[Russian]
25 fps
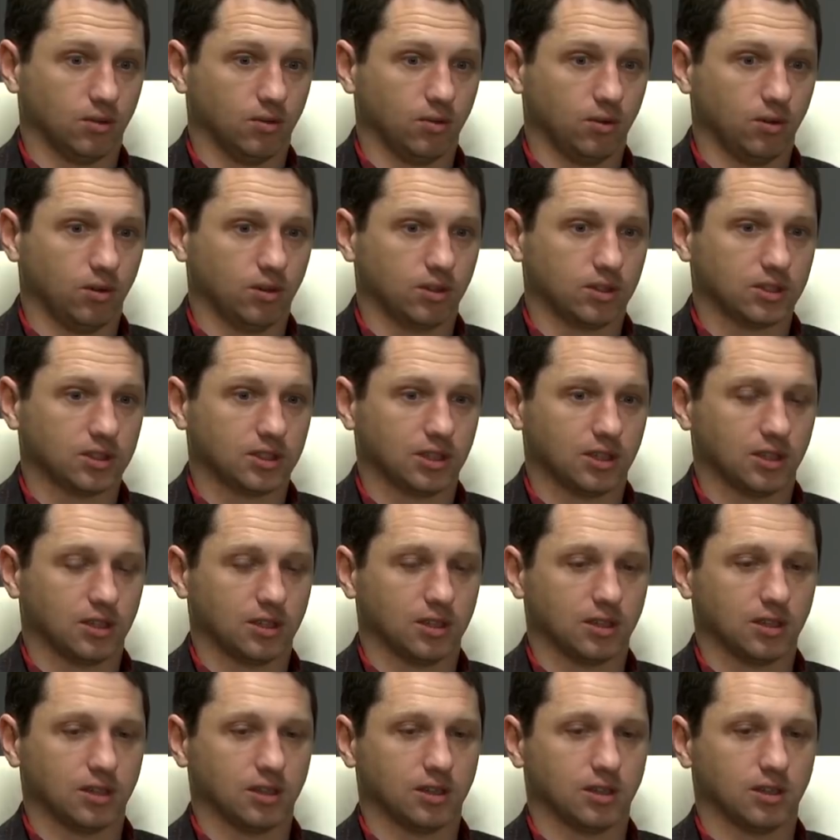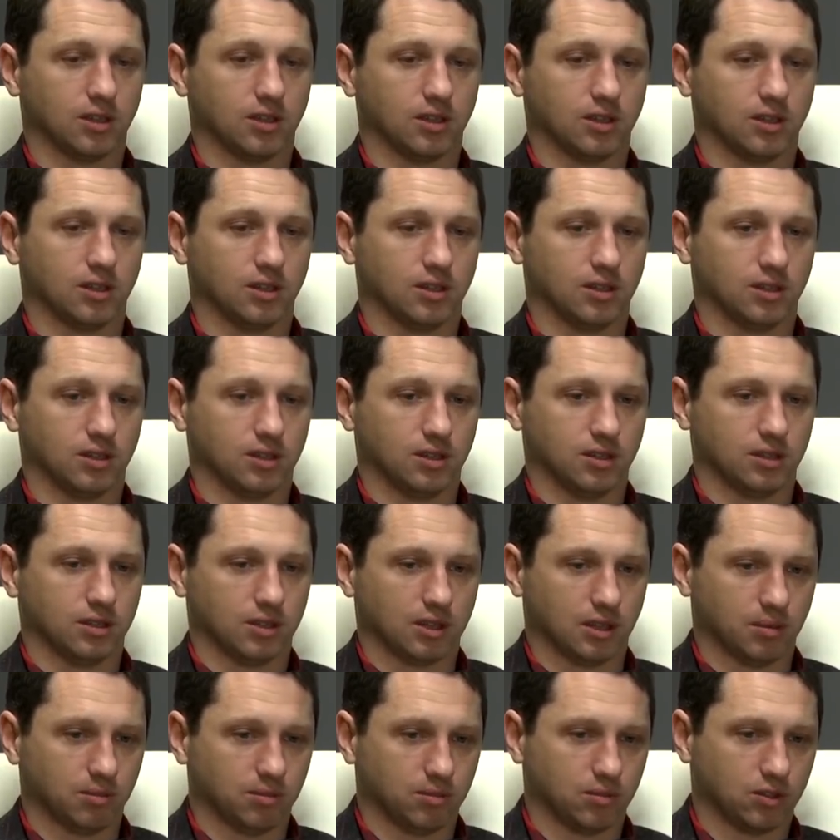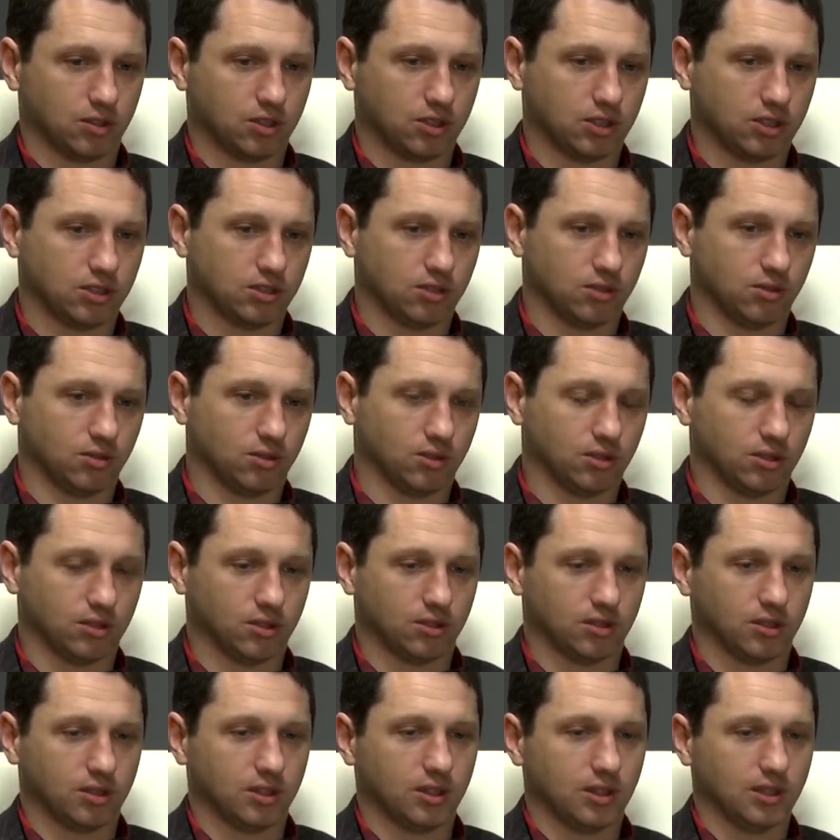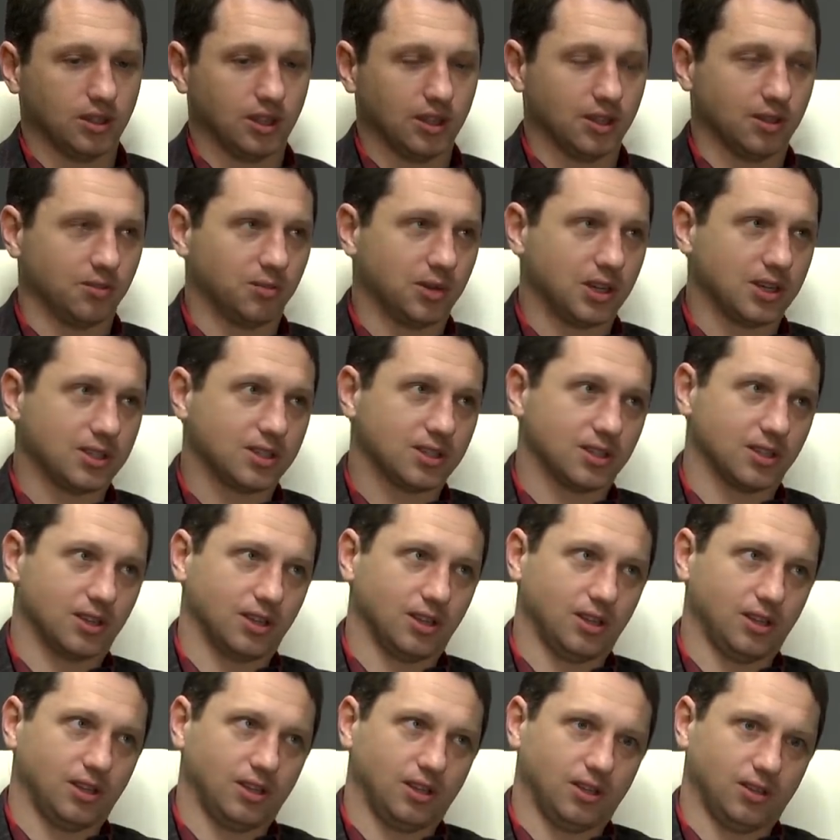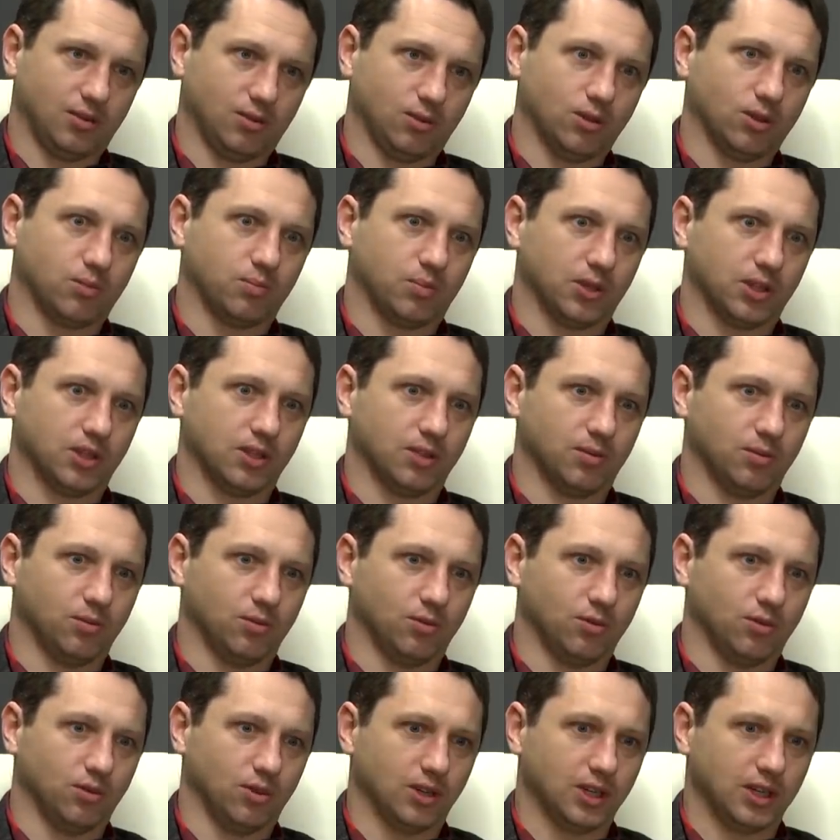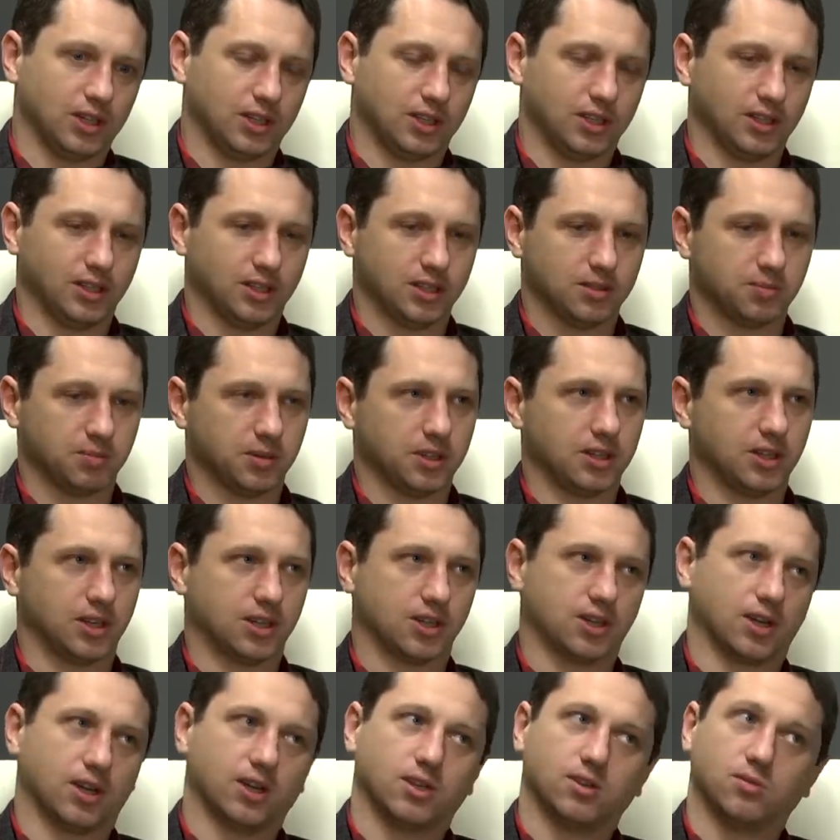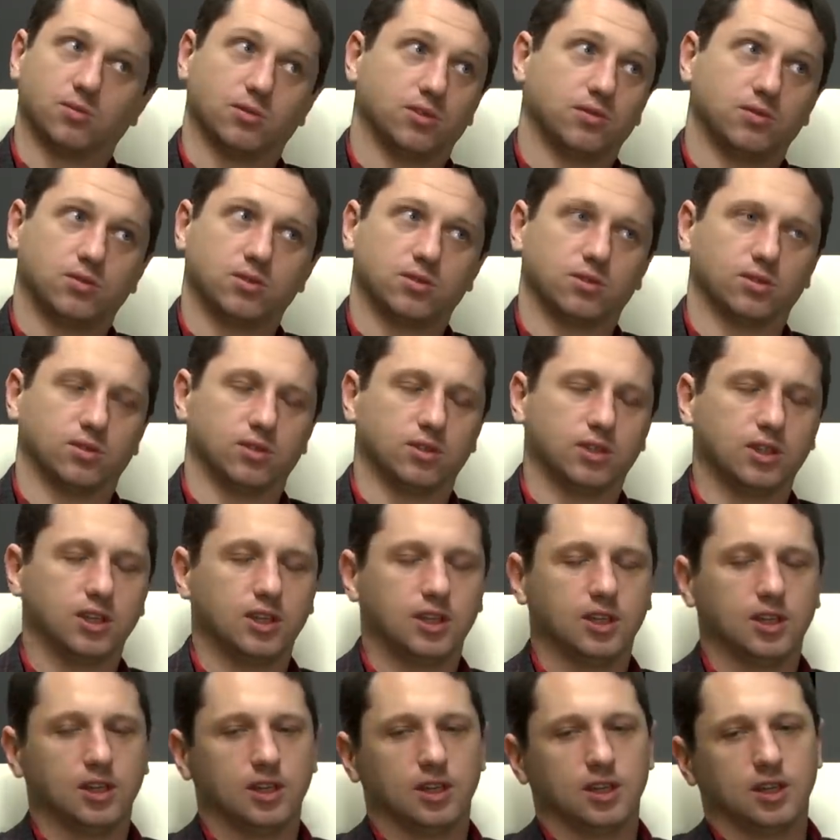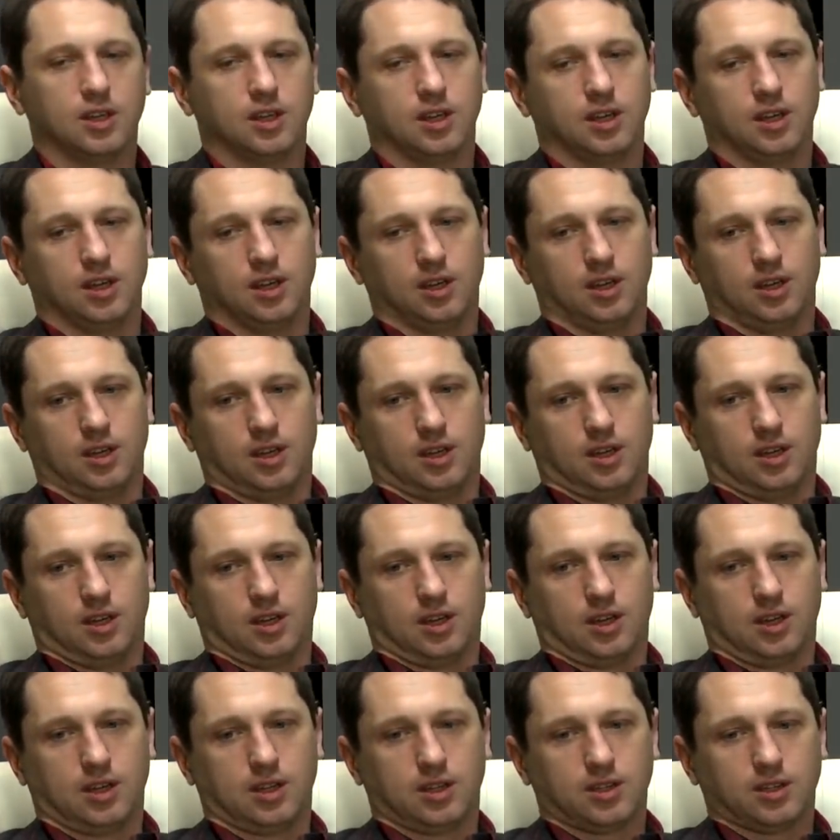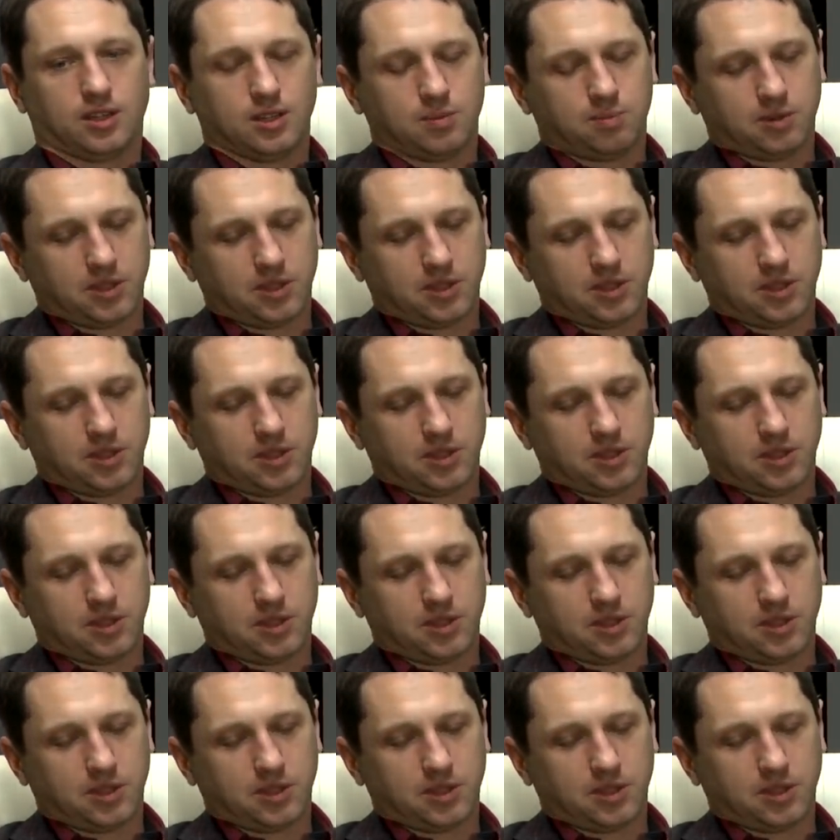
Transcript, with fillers: увлекся там жизнью Илона Маска, и вот потому хотелось подражать ему, и все хотелось